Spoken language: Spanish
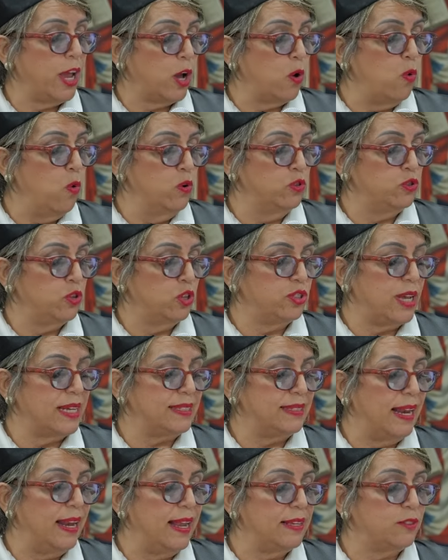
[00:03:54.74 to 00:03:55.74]
recursos
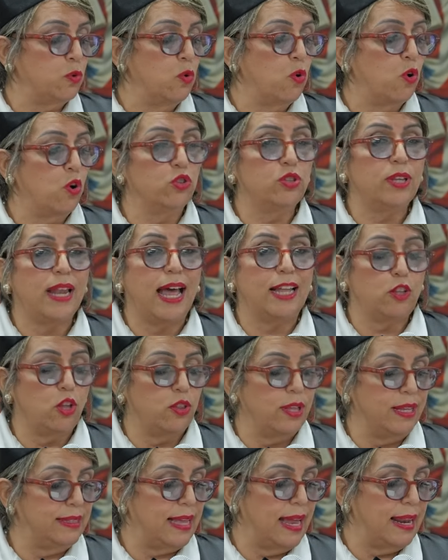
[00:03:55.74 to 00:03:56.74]
hacerles un contrato
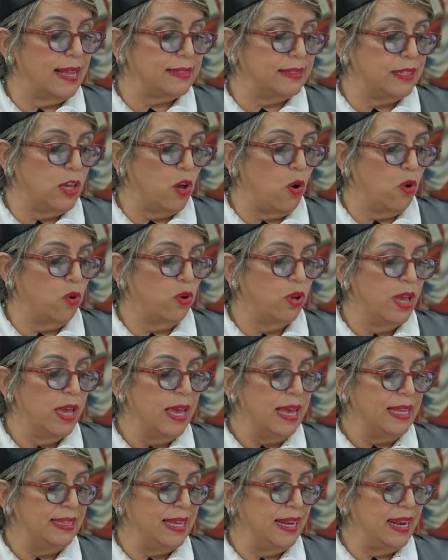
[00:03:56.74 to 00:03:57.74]
de instalación
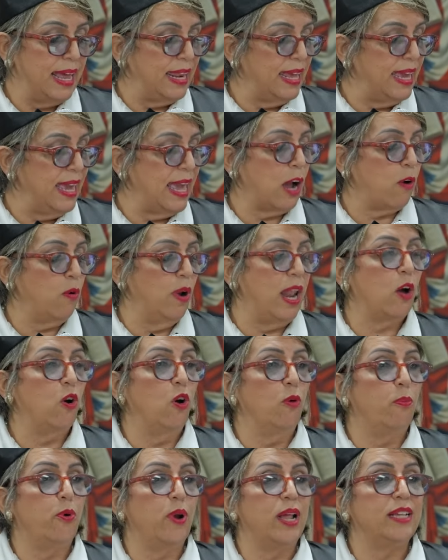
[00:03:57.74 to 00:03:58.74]
de energía con la
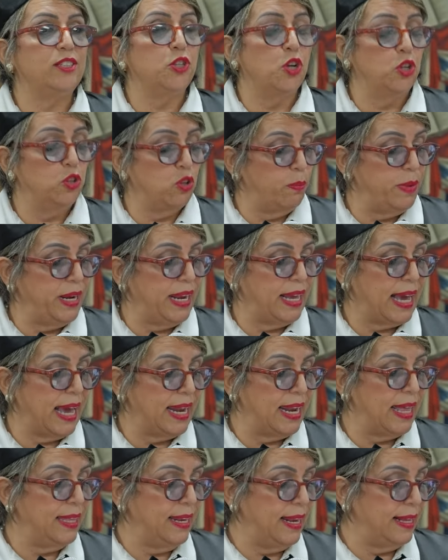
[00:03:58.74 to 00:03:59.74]
Corporación Dominicana de